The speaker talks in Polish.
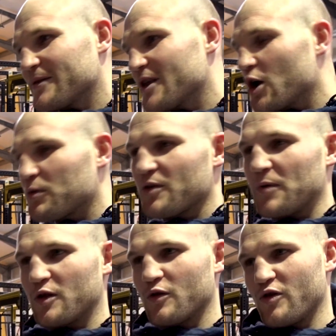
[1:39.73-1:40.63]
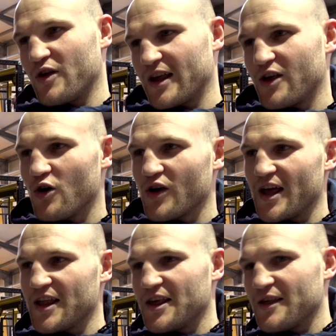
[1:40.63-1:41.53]
tylko przez praktyczne taki
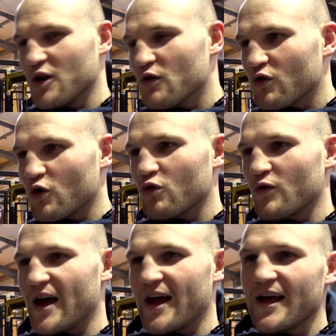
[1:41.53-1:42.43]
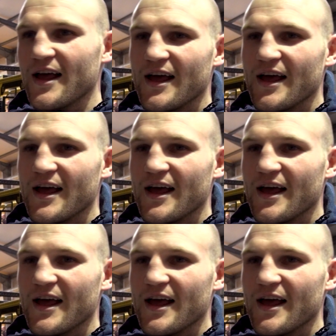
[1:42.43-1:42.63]
ogień i znowu go czuję,